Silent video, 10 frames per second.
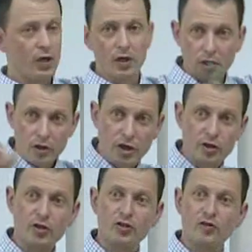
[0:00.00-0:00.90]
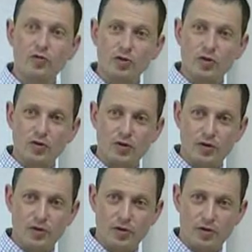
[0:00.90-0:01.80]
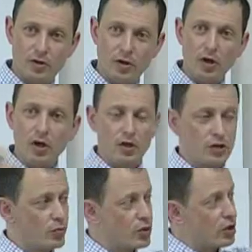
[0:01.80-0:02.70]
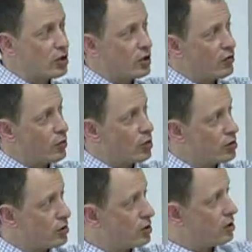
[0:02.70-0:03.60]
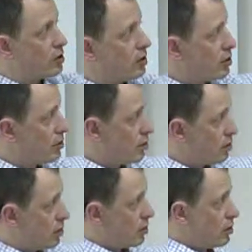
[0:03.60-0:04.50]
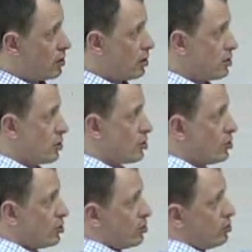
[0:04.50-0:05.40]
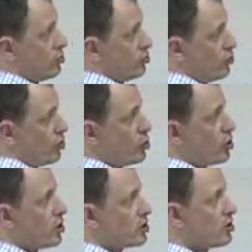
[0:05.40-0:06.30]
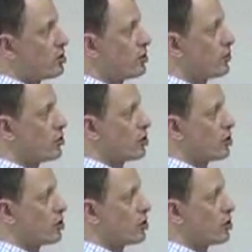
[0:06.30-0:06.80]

Не хотите ставку сделать? Значит, мы задали вопрос, э, Значит, э, в коммуникации всегда